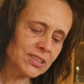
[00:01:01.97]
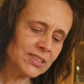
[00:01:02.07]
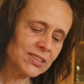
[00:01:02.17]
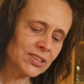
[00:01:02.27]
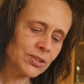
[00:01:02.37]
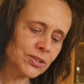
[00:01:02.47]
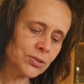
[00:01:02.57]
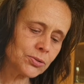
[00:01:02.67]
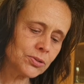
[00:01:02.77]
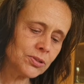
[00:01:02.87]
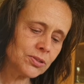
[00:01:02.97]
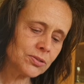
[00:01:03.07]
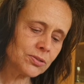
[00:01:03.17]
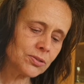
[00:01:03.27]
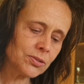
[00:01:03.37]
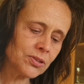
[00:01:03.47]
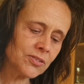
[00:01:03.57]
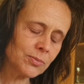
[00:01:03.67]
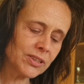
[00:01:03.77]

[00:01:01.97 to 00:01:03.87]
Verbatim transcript: dies sah euch kund und hört auf